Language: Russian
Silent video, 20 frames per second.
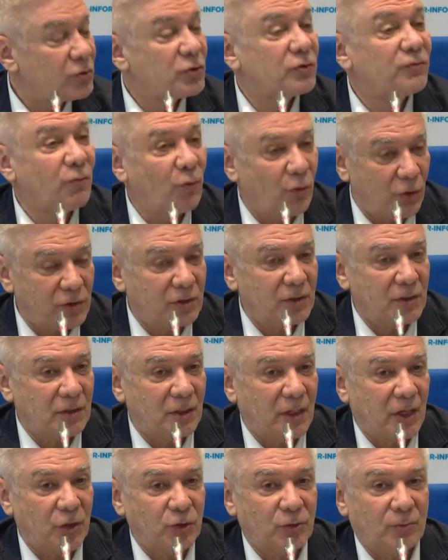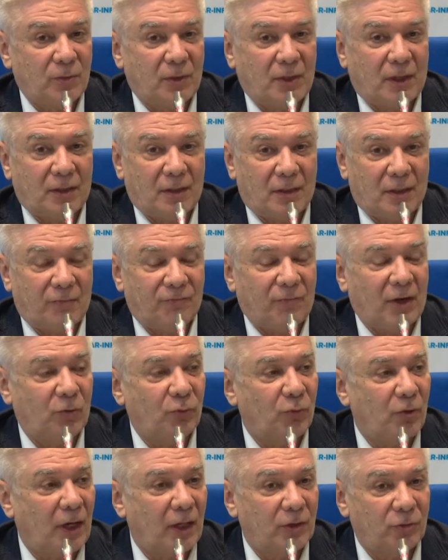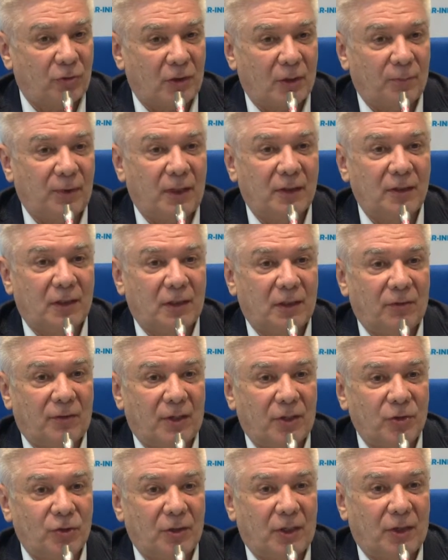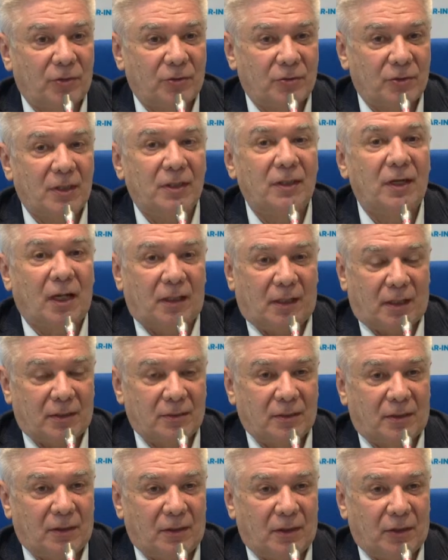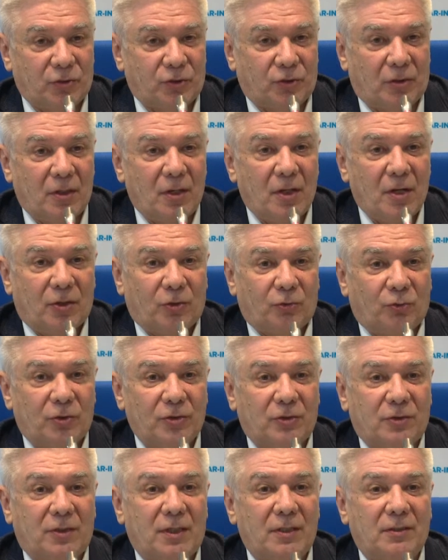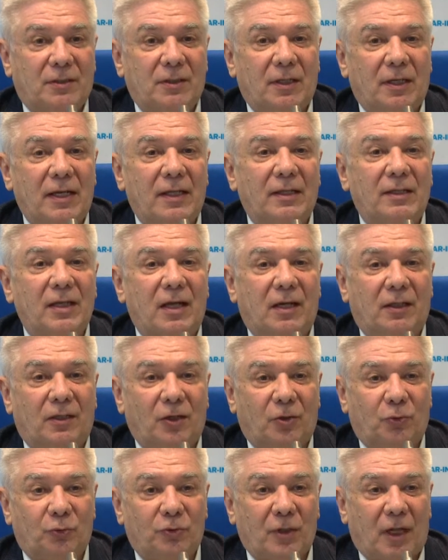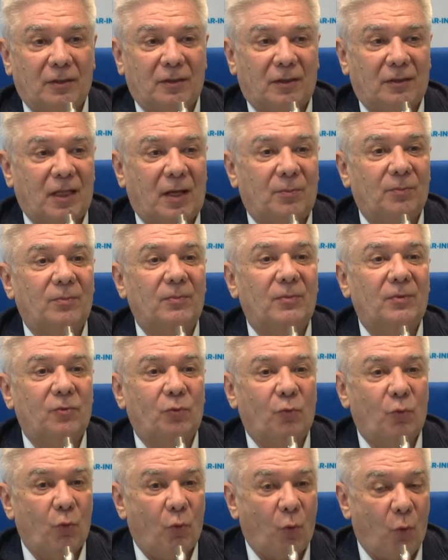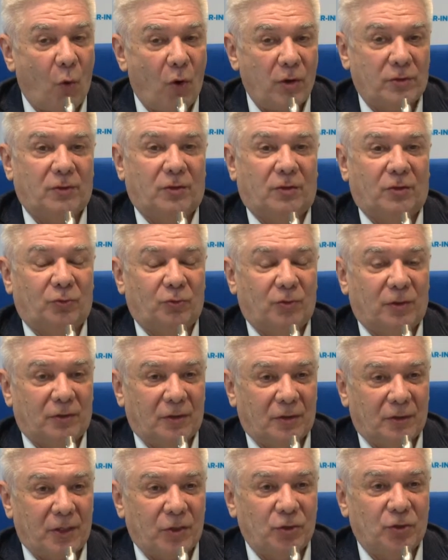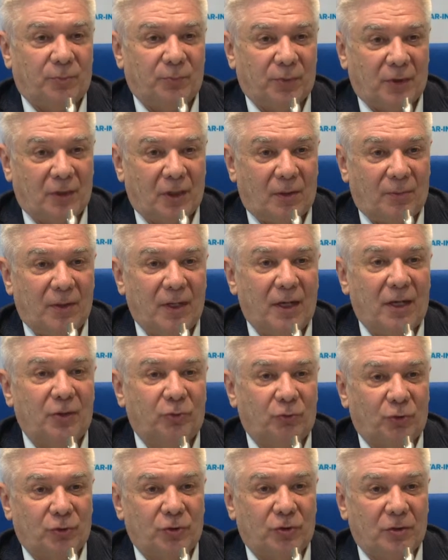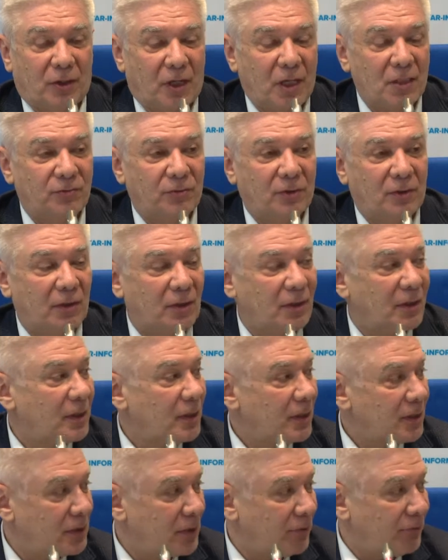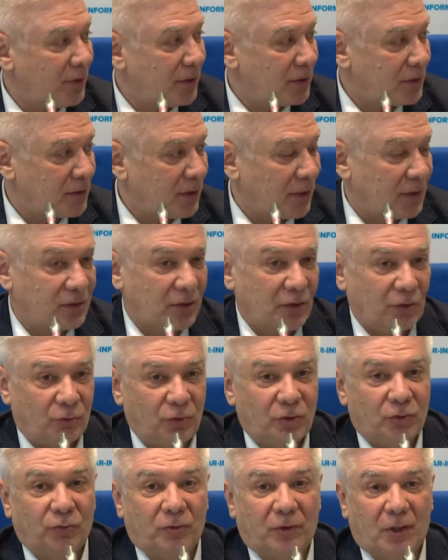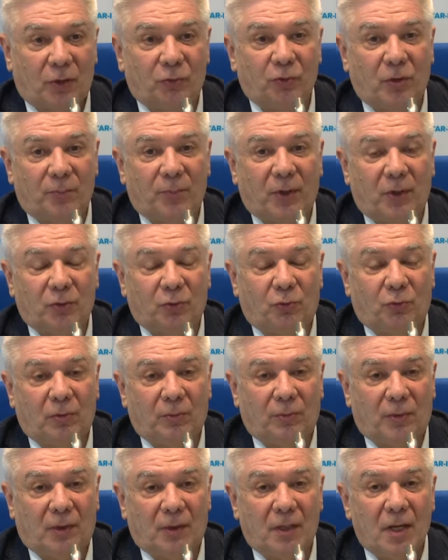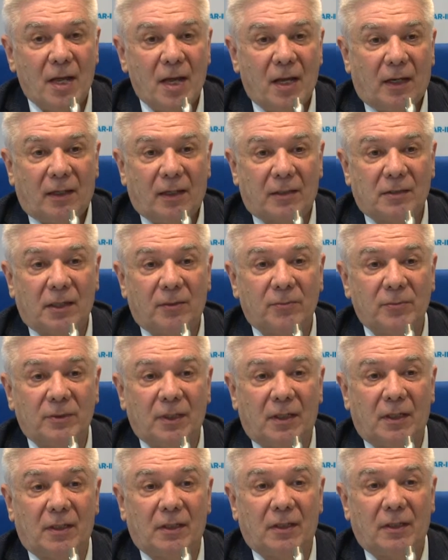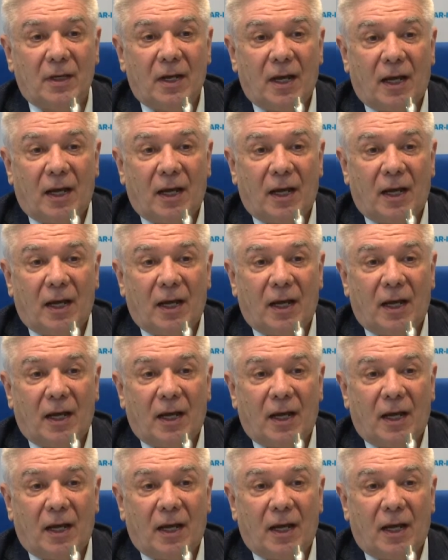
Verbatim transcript: звездные, скажем так, вокруг которой планеты вращаются, или галактики даже. То есть если энергия куда-то там уходит, то это значит потребляет очень развитая цивилизация. То есть вот такой подход был. На самом деле